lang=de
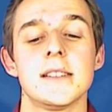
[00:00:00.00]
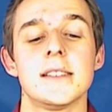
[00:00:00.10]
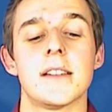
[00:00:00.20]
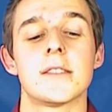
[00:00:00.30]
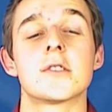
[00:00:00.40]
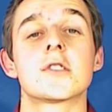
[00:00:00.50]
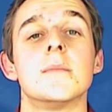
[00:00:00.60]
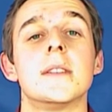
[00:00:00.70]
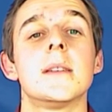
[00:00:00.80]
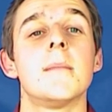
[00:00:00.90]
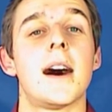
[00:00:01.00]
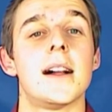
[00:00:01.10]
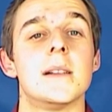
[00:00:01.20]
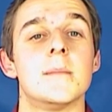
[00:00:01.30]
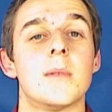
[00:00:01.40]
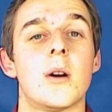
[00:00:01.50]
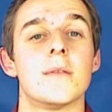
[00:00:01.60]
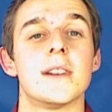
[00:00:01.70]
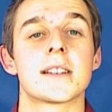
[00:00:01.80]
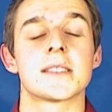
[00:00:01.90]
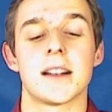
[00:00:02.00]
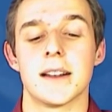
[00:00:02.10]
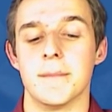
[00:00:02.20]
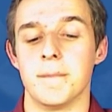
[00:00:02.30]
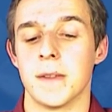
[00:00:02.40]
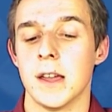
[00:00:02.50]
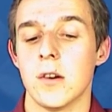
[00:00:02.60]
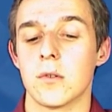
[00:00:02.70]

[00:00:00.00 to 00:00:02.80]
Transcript: identisch mit dem alten Bauwerk sein.